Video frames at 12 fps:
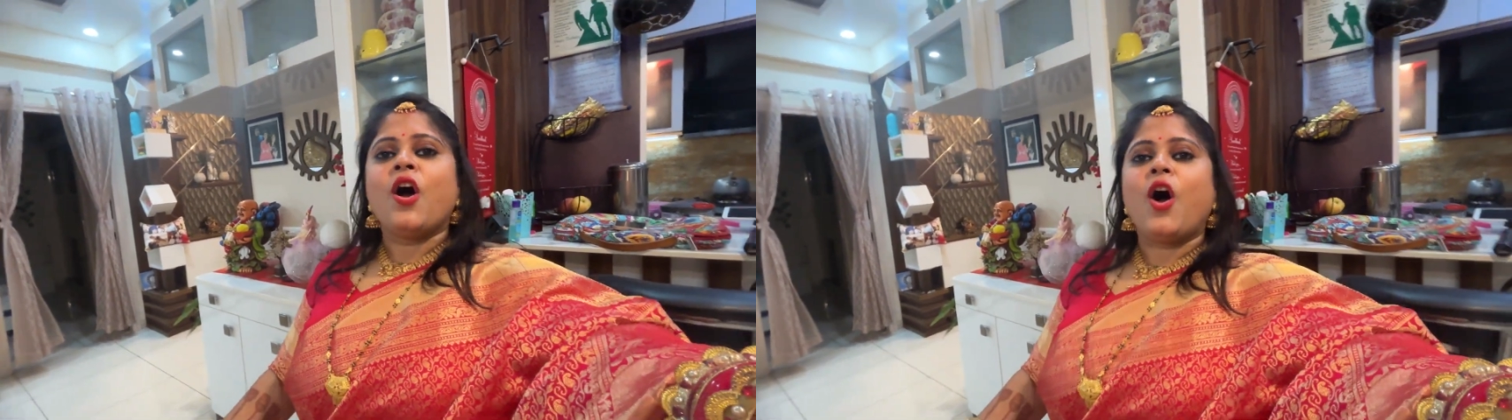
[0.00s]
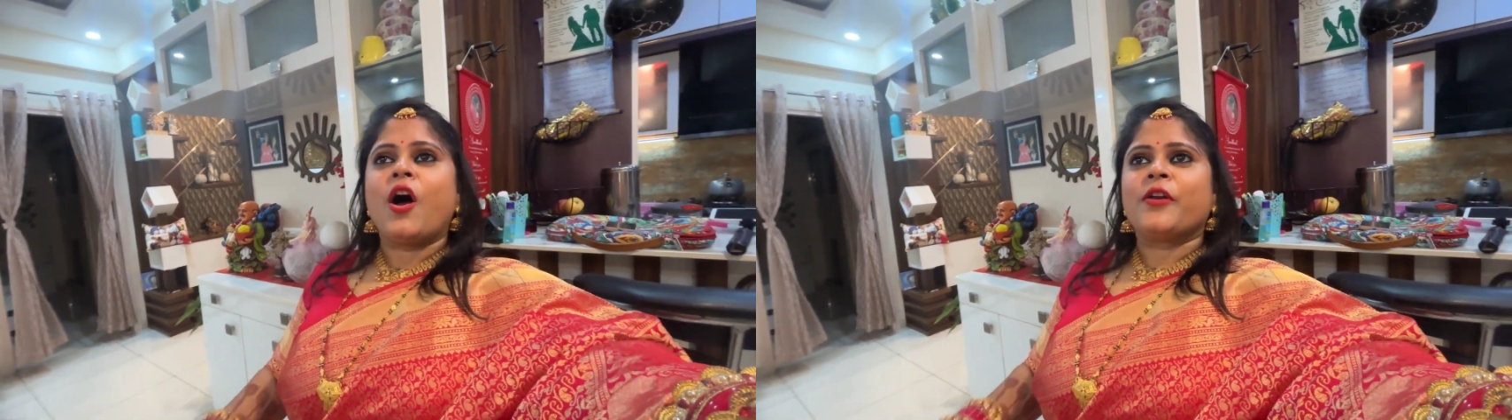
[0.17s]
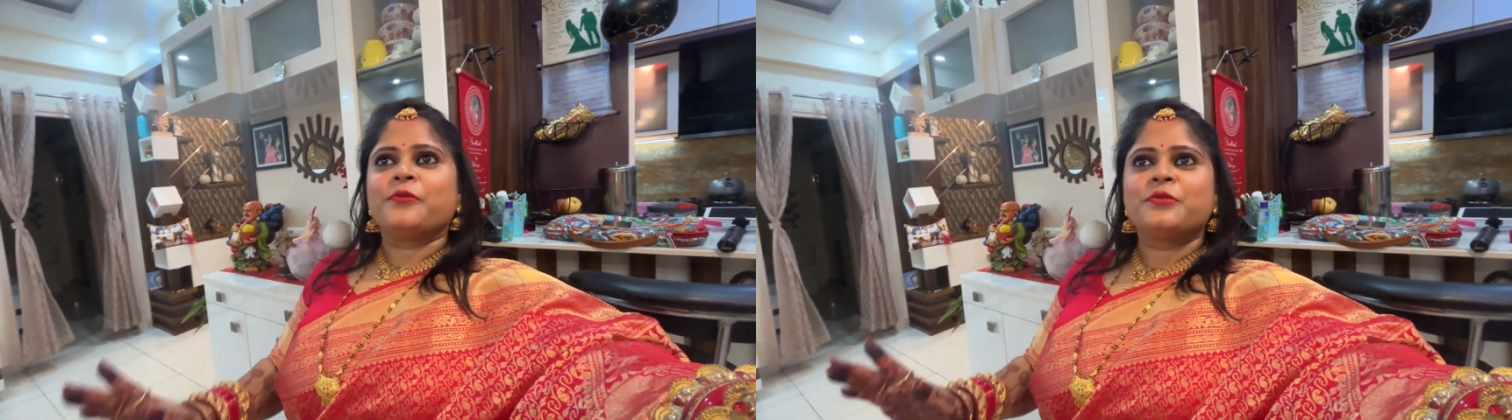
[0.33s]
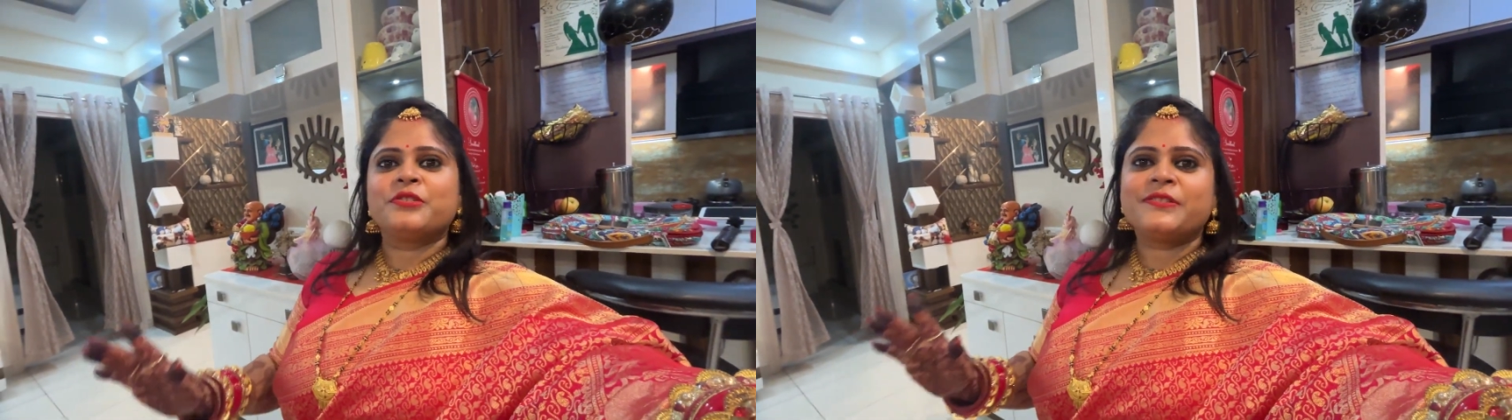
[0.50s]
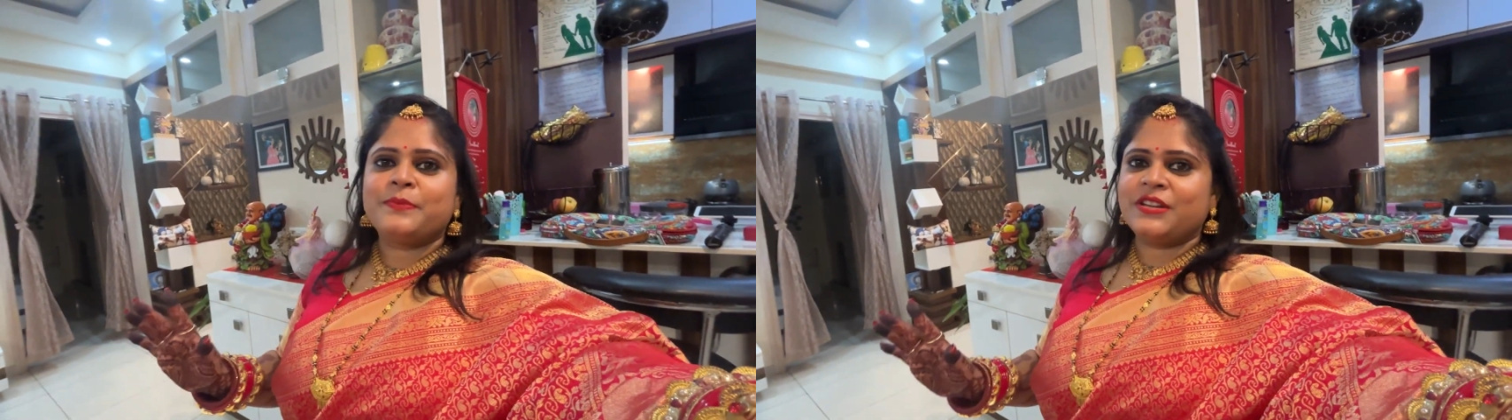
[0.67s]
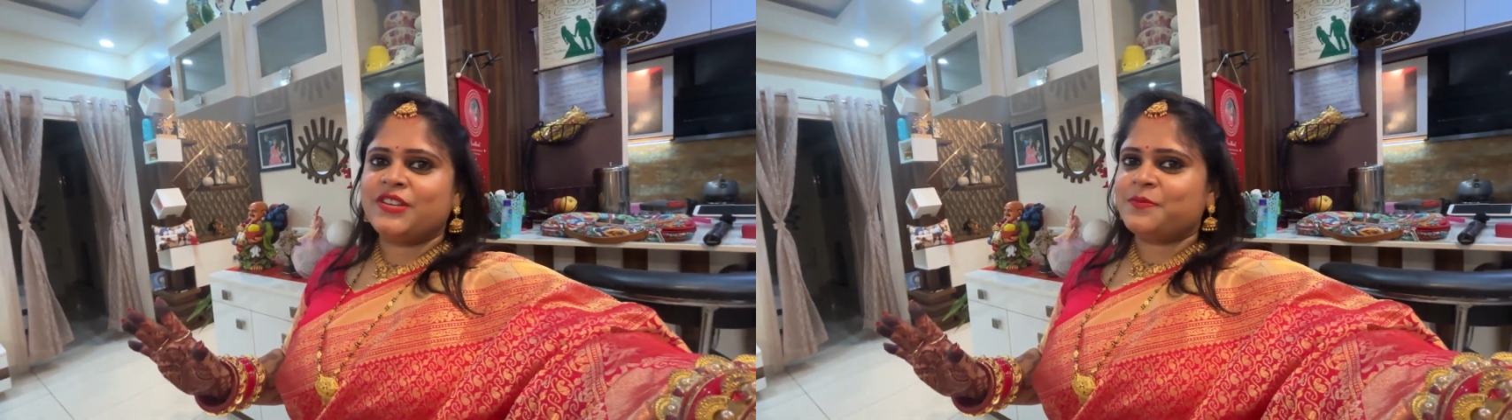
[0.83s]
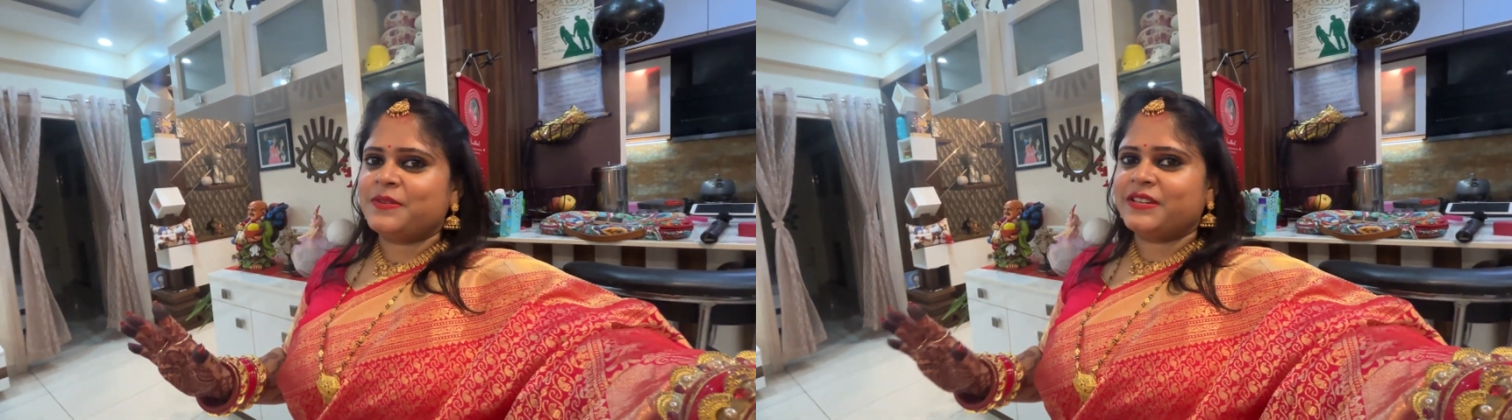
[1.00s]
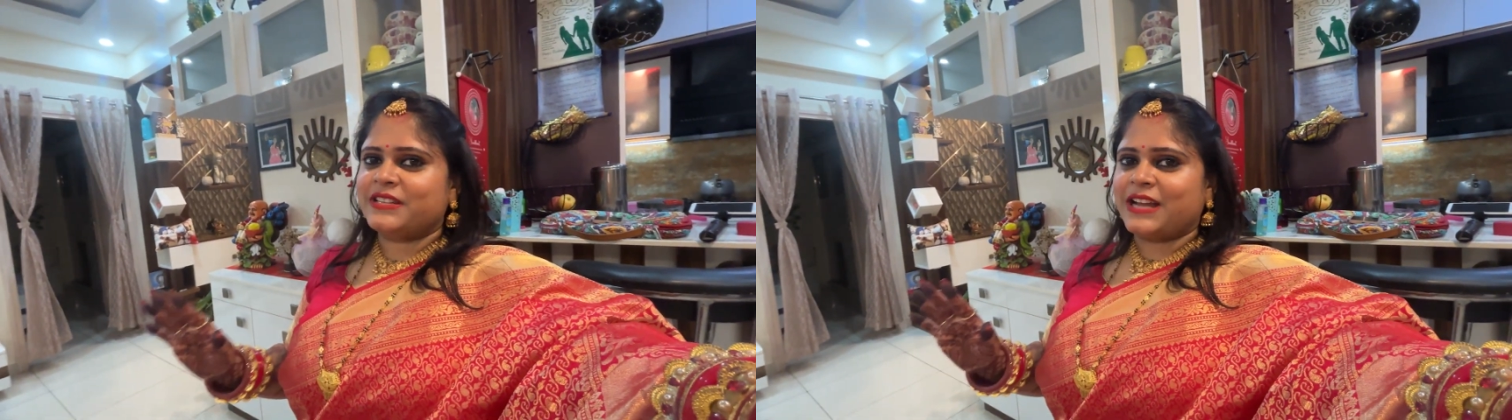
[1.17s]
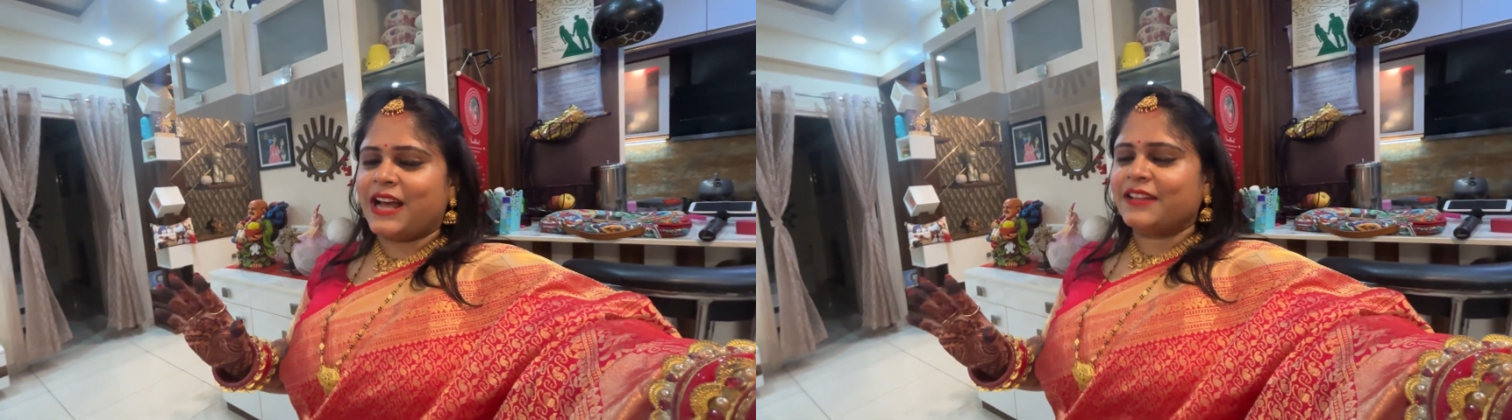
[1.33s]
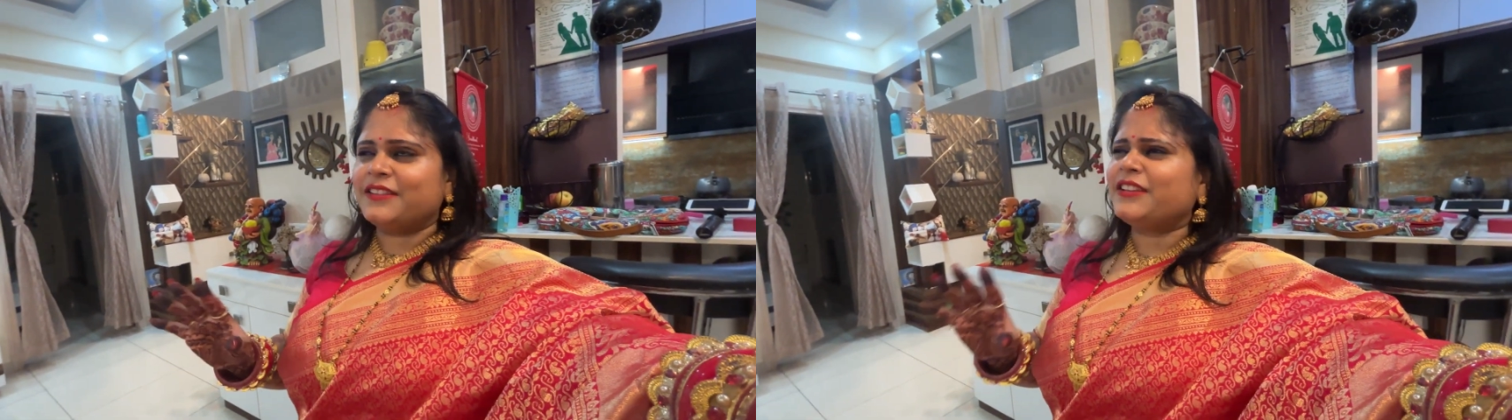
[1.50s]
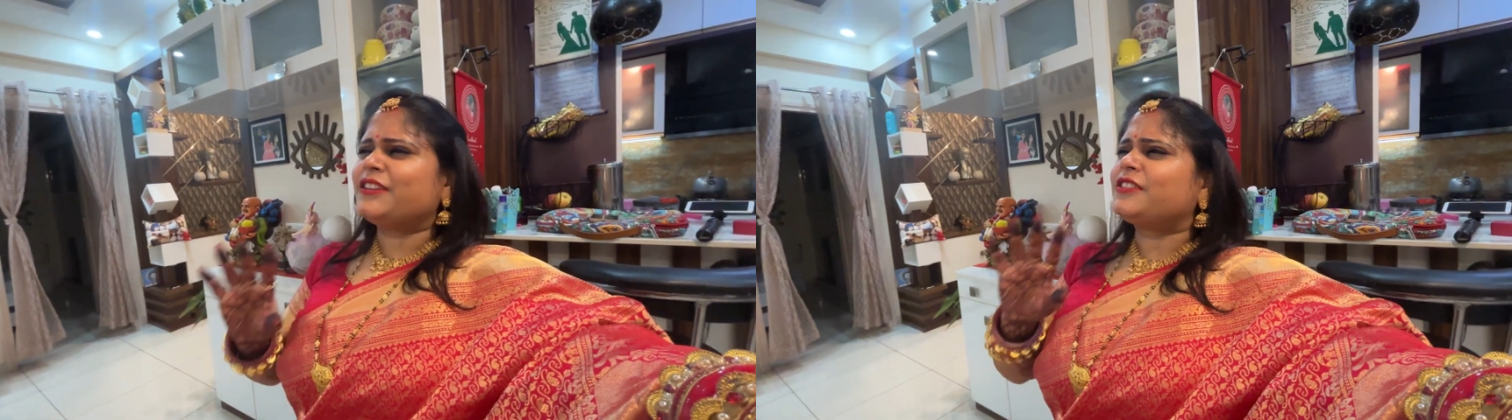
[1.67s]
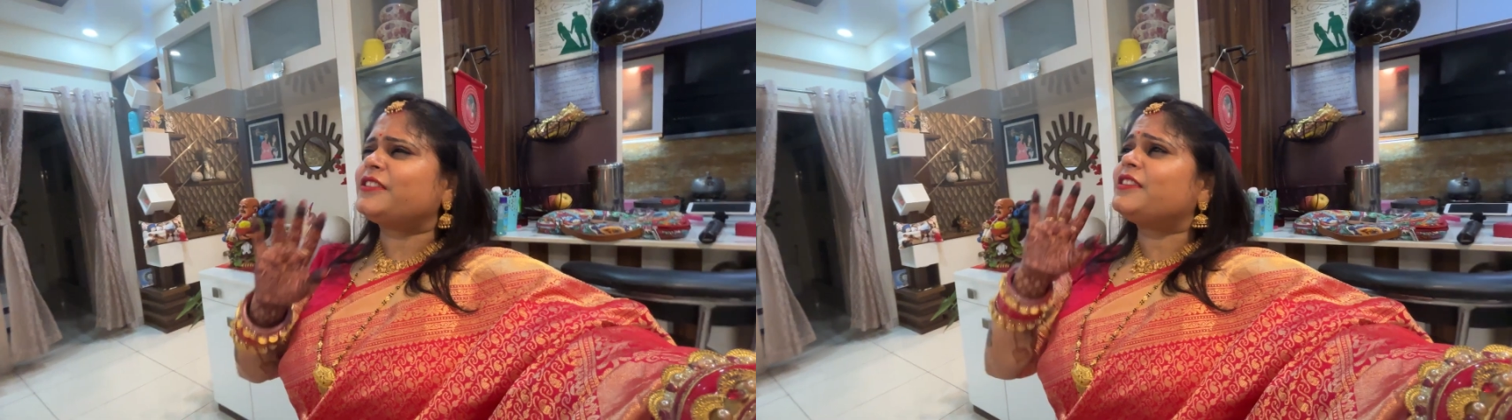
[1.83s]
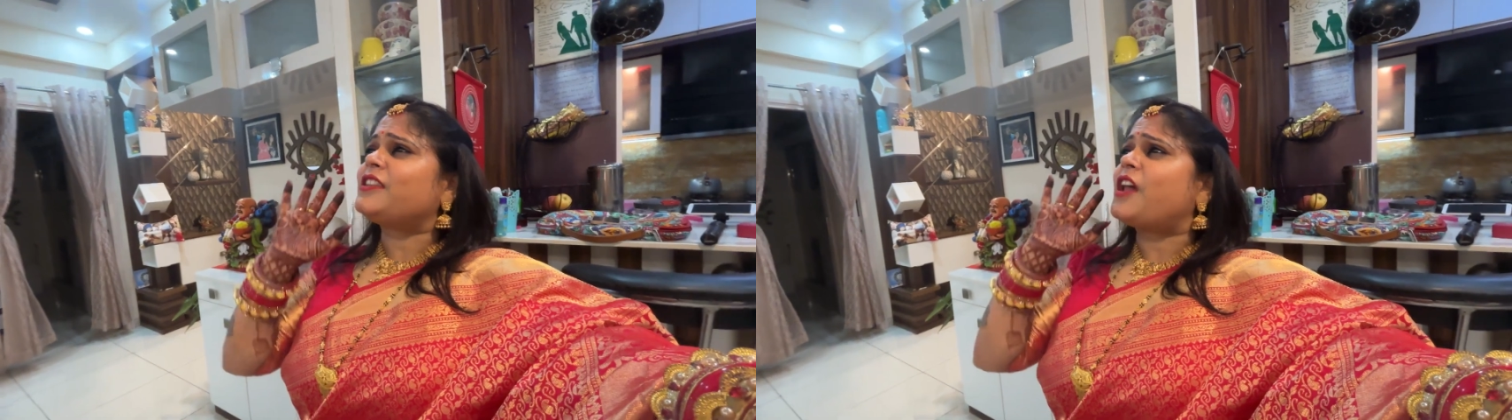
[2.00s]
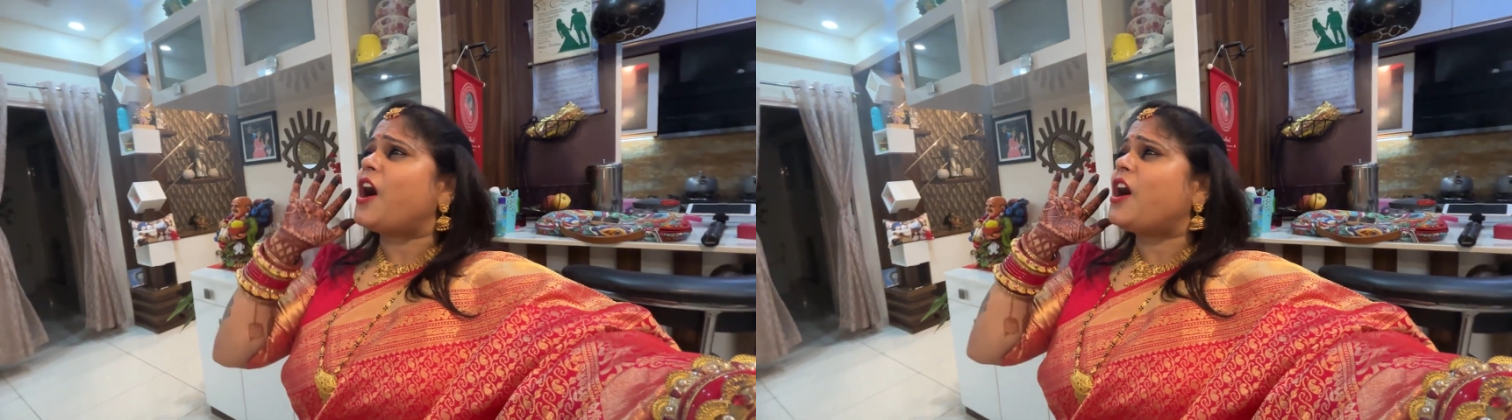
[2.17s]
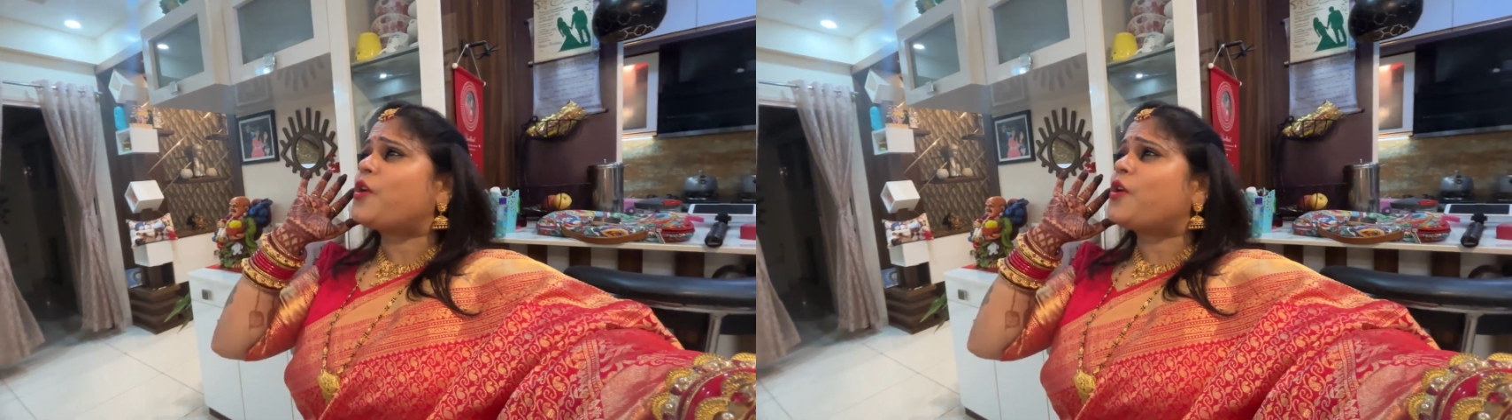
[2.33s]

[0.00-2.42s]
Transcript: और उस बीच में चांद इतना